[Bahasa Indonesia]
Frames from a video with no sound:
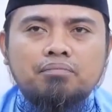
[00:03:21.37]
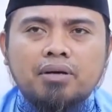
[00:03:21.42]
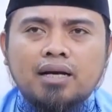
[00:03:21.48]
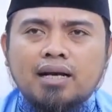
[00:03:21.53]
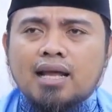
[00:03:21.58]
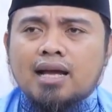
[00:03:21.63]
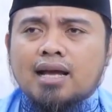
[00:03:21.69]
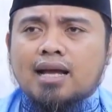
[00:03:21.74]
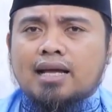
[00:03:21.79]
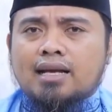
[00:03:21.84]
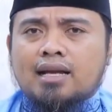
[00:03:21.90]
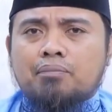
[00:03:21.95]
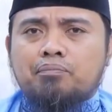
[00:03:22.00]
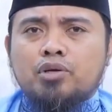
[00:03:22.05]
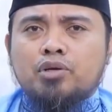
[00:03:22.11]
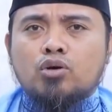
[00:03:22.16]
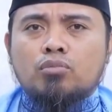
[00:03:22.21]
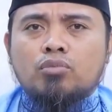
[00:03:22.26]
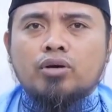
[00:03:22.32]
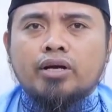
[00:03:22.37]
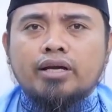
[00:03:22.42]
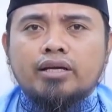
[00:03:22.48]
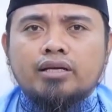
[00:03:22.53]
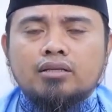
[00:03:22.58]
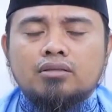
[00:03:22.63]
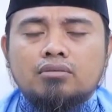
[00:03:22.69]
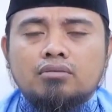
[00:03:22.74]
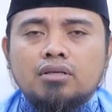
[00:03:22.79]
Pernah nggak Nabi ngomong kayak
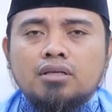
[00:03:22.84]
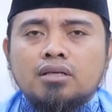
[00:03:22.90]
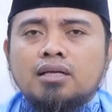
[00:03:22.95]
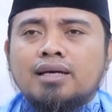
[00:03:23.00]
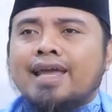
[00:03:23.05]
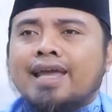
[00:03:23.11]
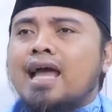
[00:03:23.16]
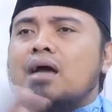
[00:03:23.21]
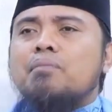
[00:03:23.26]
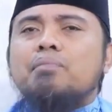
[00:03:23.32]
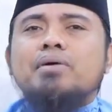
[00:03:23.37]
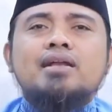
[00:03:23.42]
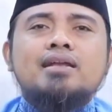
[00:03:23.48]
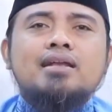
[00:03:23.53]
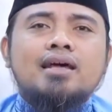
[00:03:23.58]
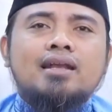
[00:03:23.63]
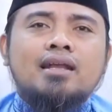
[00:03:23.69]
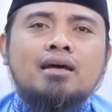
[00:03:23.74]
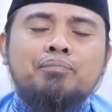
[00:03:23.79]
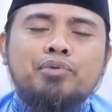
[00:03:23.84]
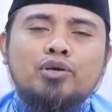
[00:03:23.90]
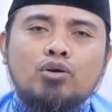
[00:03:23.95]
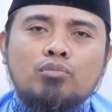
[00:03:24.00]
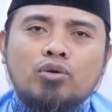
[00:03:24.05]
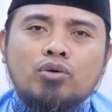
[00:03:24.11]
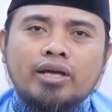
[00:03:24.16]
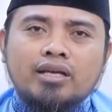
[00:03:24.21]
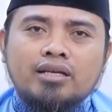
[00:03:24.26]
gitu? Nggak pernah Nabi
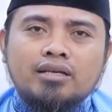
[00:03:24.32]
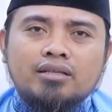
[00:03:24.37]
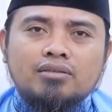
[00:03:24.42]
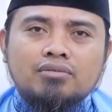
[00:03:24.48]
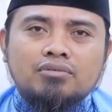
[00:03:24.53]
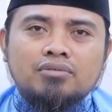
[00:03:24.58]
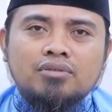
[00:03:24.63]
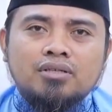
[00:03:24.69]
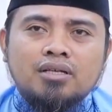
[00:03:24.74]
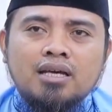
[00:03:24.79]
ngomong kayak gitu.